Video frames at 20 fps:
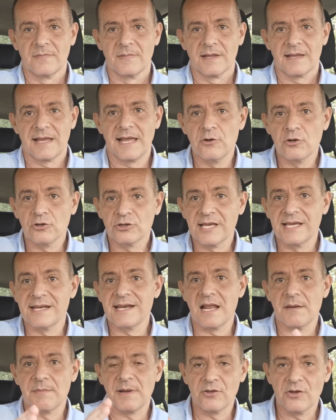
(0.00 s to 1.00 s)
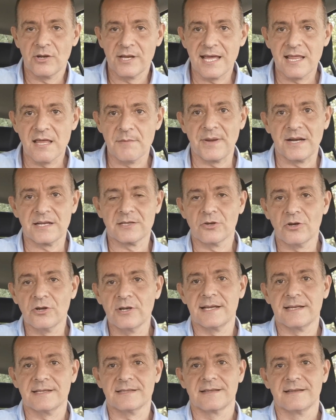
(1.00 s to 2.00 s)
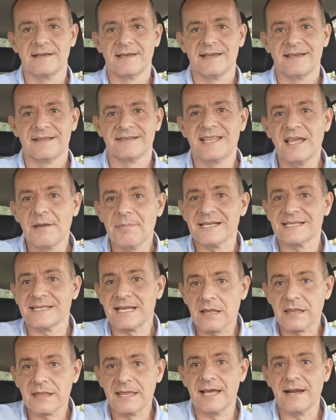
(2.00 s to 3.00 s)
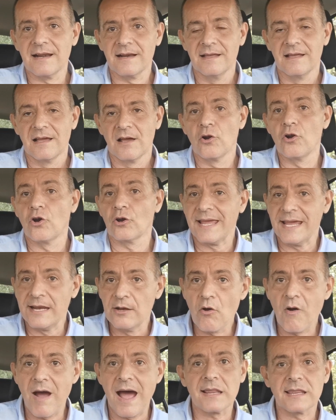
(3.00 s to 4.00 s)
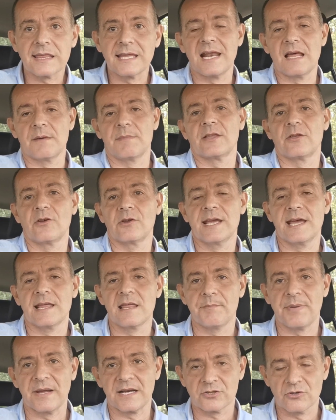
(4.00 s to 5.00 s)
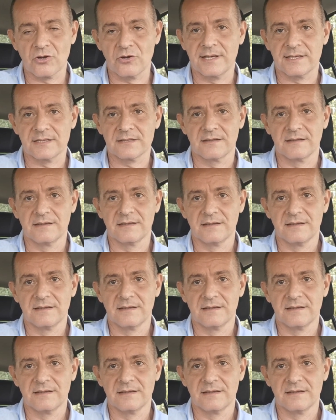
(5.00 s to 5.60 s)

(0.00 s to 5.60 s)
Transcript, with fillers: que no tiene la mayoría de personas, debes hacer lo que no hace la mayoría de personas.